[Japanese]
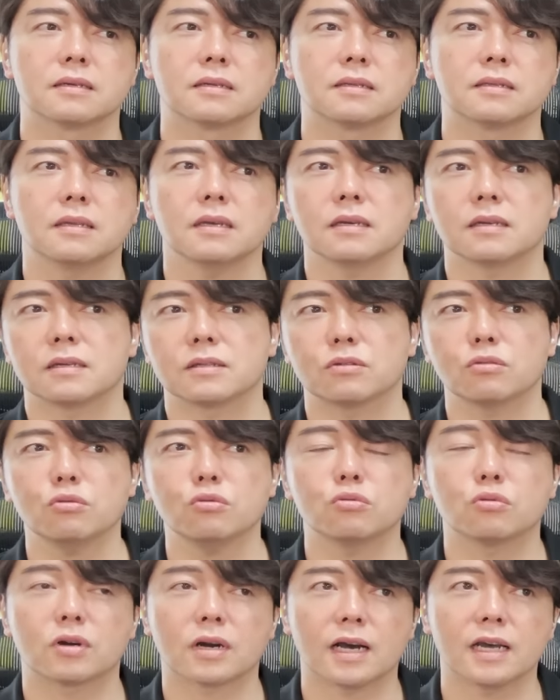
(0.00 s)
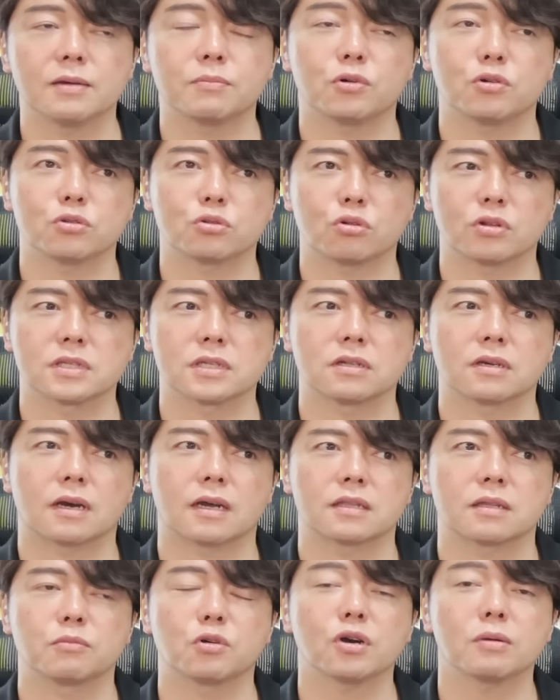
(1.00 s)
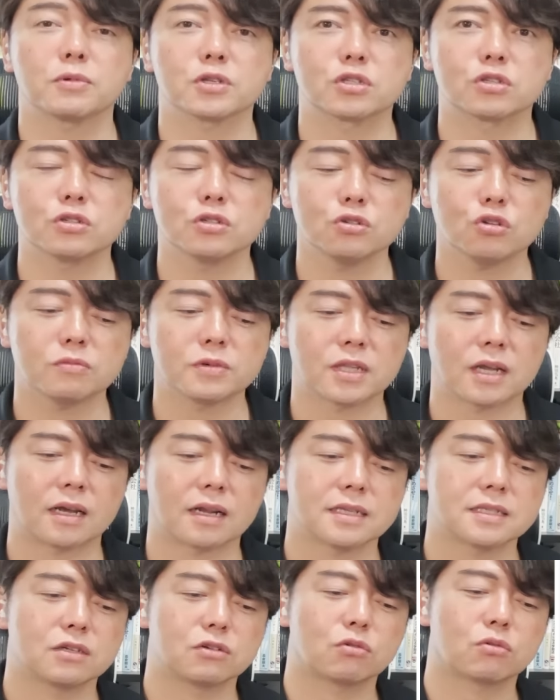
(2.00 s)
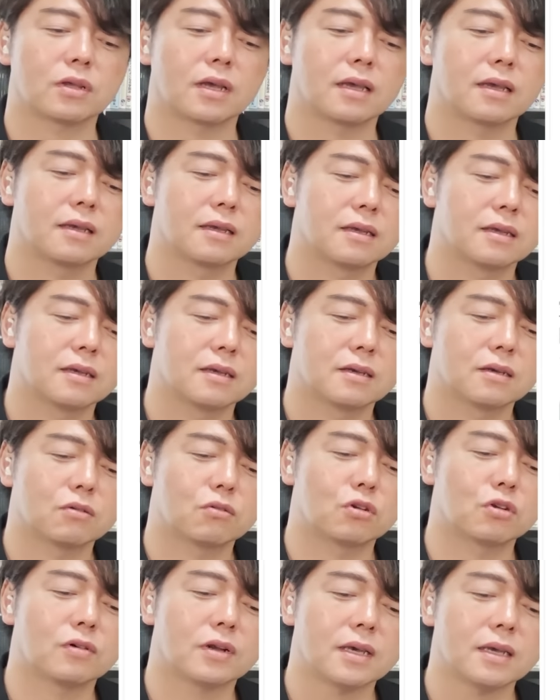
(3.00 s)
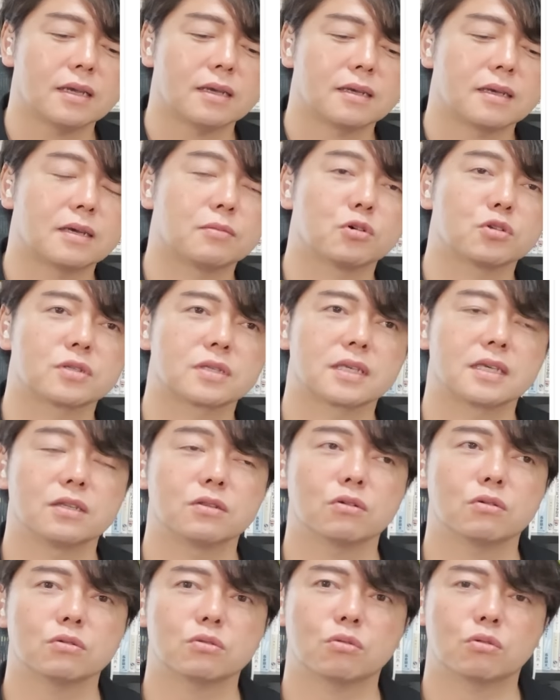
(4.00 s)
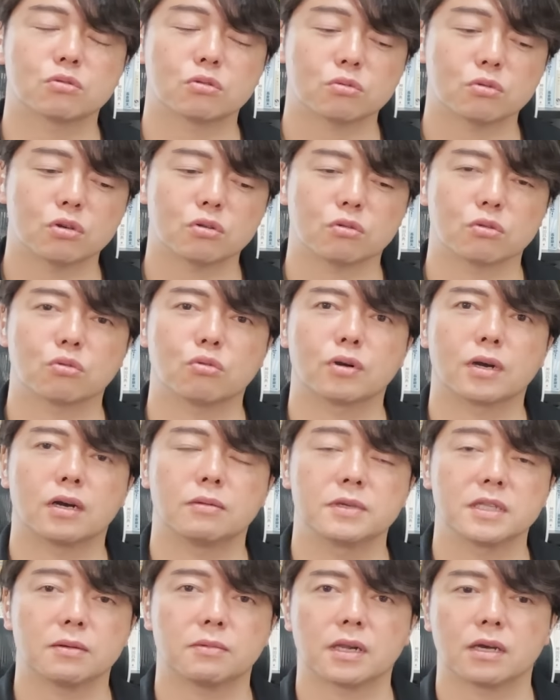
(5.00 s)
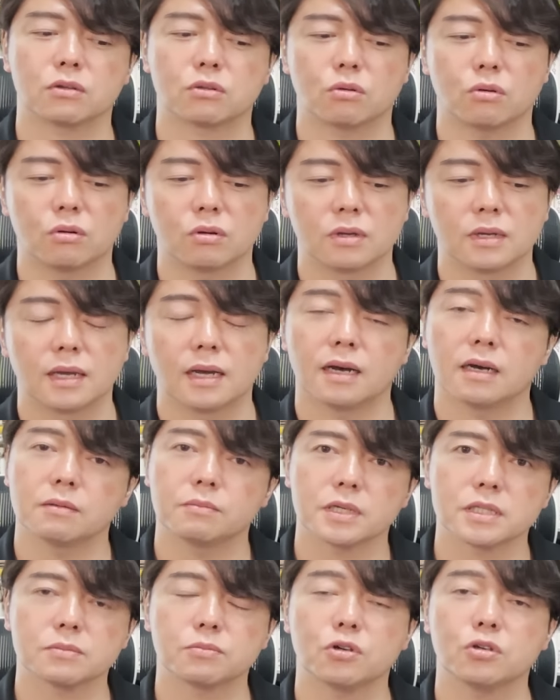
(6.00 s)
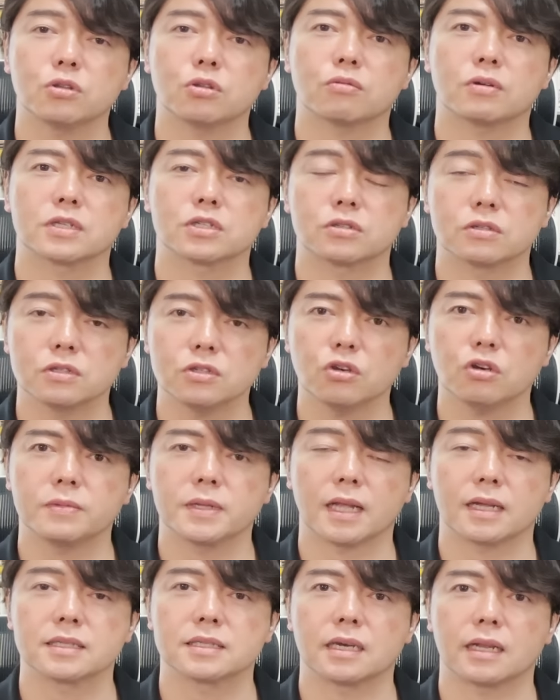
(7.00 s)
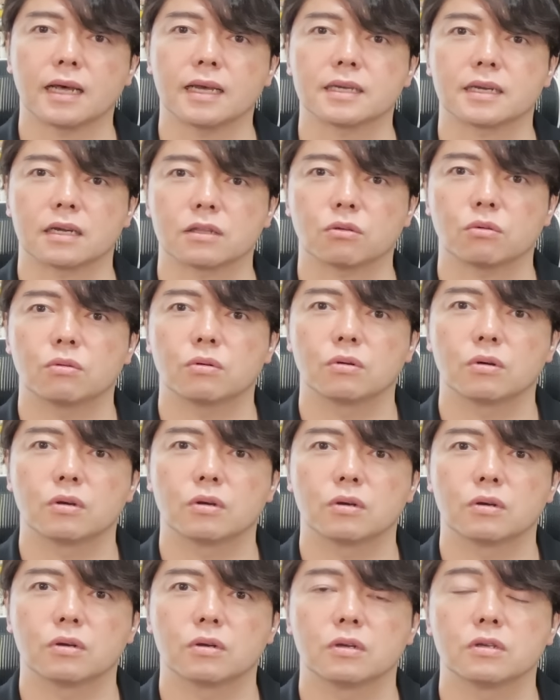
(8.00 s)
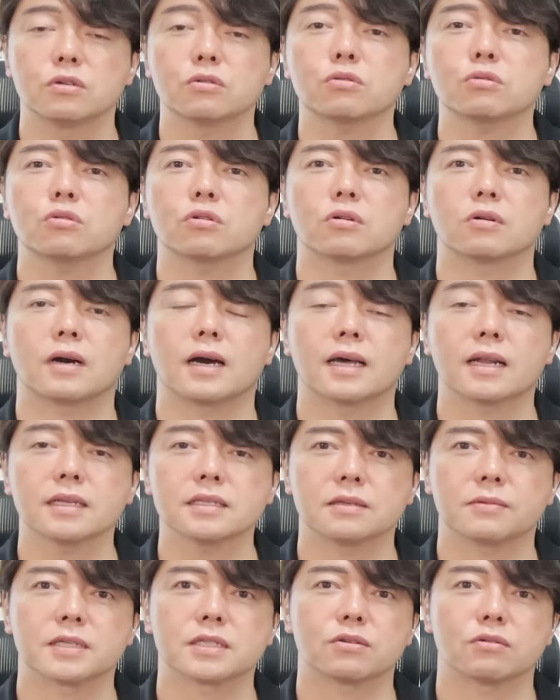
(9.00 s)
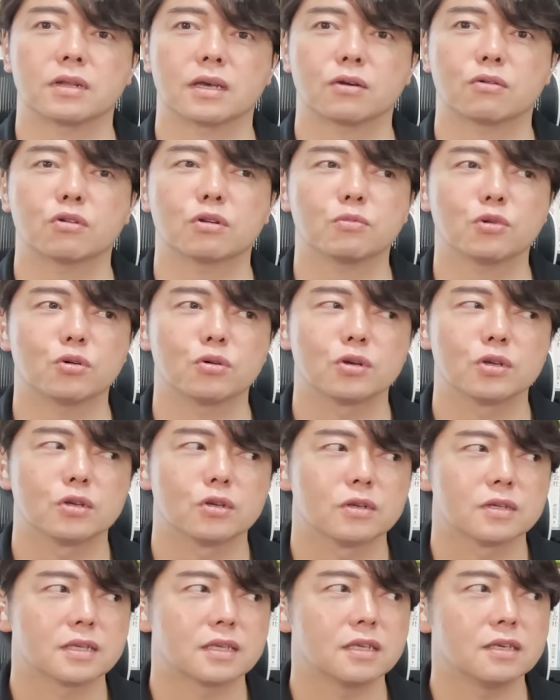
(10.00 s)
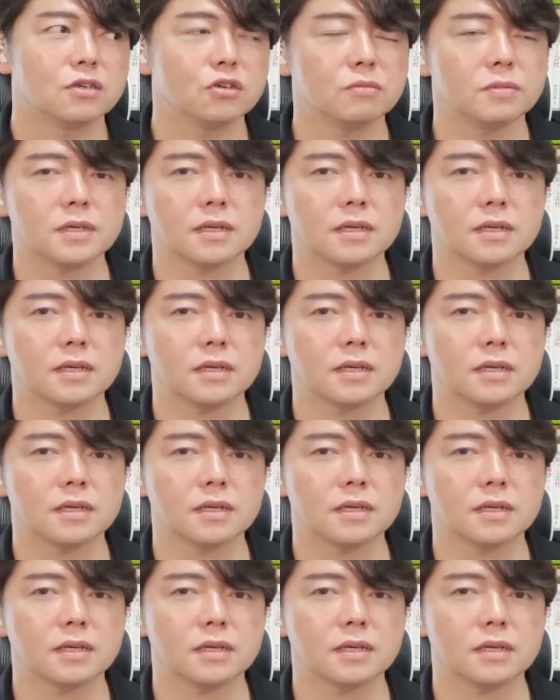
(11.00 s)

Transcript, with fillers: で、どこを買いポイントにするかって、僕はもう水曜日と話してるので、これはね、えー、もう昨日と一昨日の動画を見てもらうと、反発ポイントは水曜日なんじゃないかということを話してますよね。これも金曜日